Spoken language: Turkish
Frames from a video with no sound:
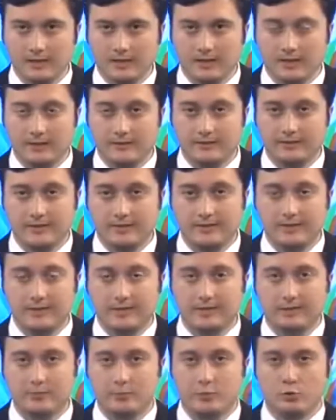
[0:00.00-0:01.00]

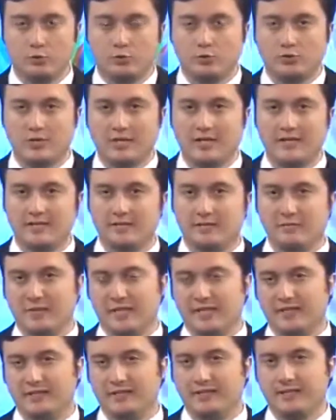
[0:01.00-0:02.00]
Antalya Büyükşehir
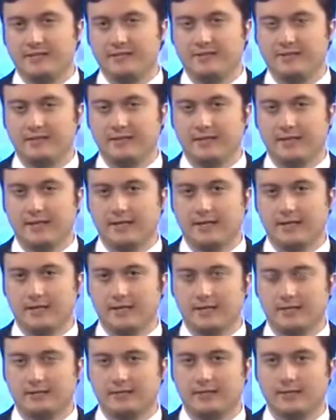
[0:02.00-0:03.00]
Belediyesi ile
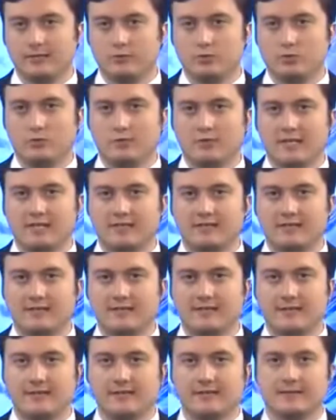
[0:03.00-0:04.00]
Akdeniz Üniversitesi
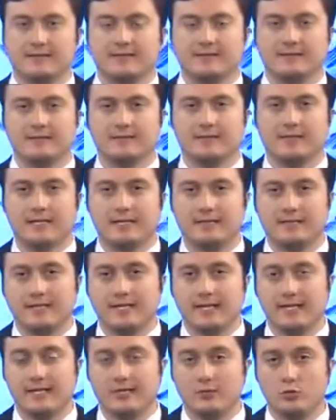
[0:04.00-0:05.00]
arasında
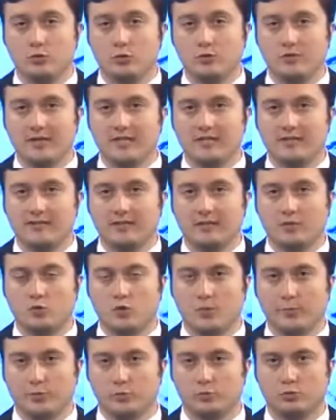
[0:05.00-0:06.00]
şehir üniversite
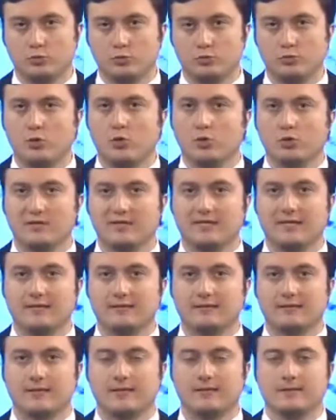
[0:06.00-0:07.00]
kopukluğunu ortadan
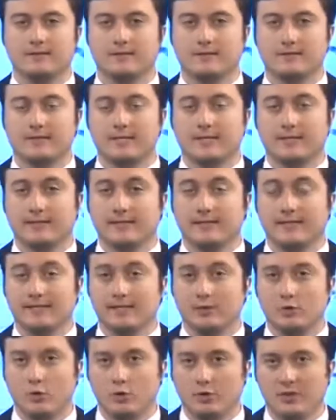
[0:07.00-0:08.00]
kaldıracak iki
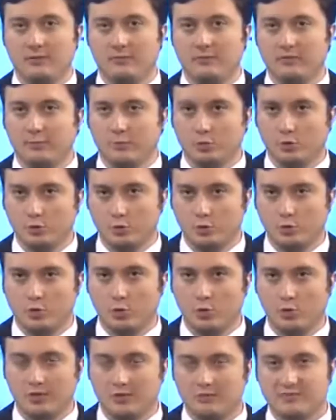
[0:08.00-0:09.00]
önemli protokol
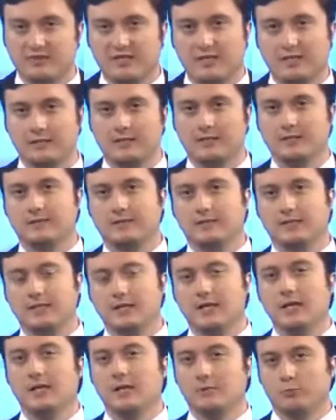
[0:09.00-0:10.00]
imzalandı.
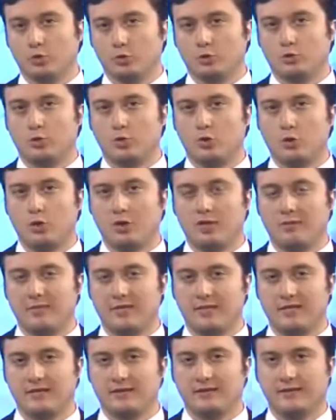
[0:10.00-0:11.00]
Protokolle
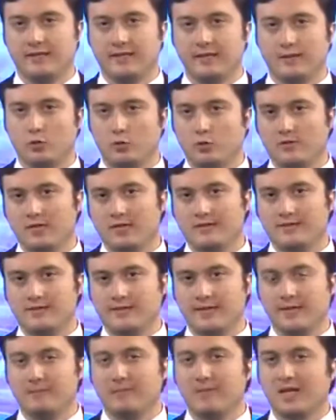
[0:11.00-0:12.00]
birlikte üniversite
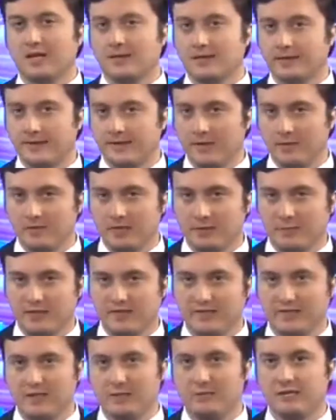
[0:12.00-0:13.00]
akademik
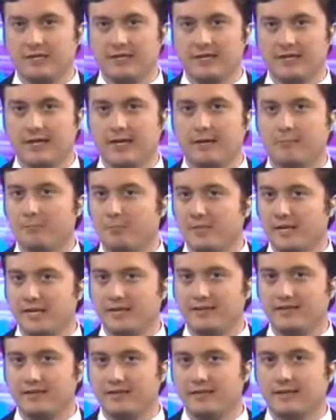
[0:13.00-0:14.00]
birikimiyle
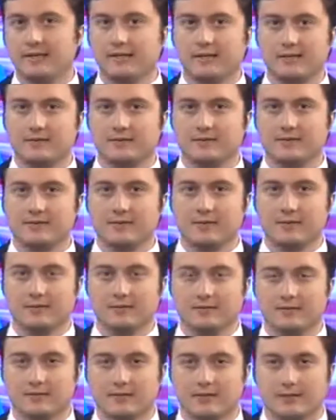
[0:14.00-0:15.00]
belediyeye katkı
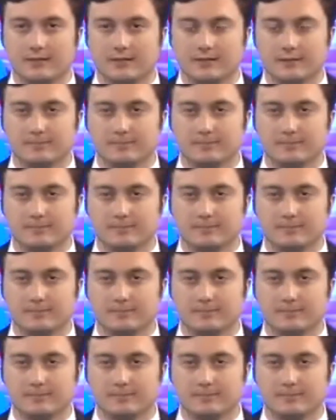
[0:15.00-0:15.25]
sağlayacak.